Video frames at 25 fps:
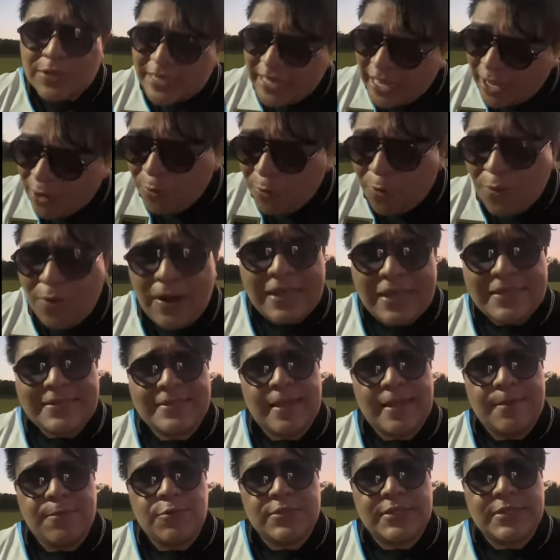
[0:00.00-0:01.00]
Que ahora
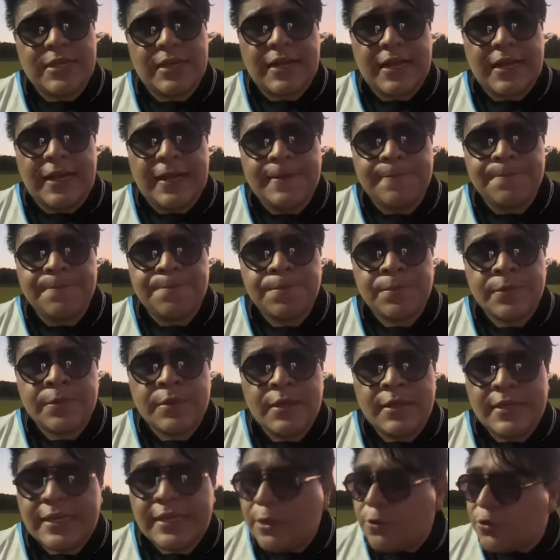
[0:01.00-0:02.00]
estamos acá
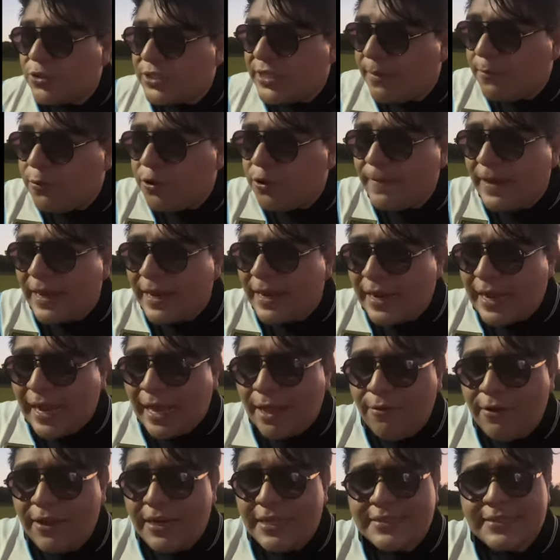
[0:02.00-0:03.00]
que los que hemos
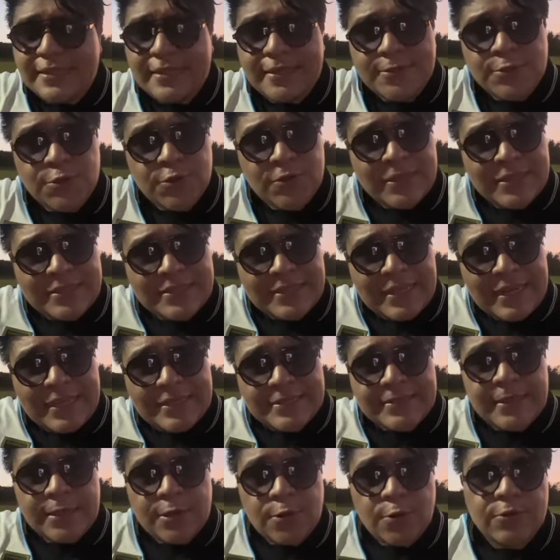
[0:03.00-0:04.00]
bancado a la selección desde
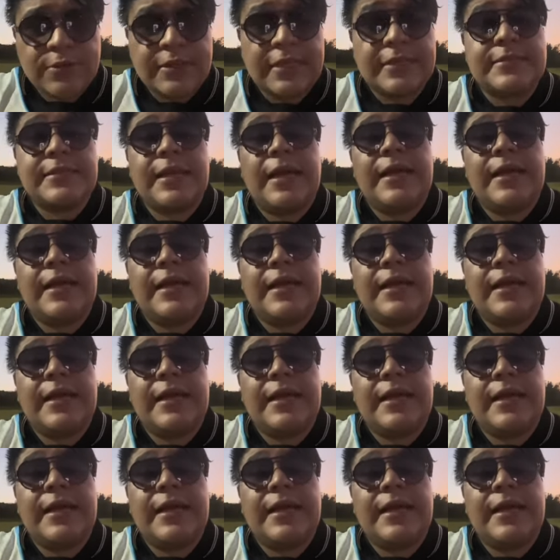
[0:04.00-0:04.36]
las derrotas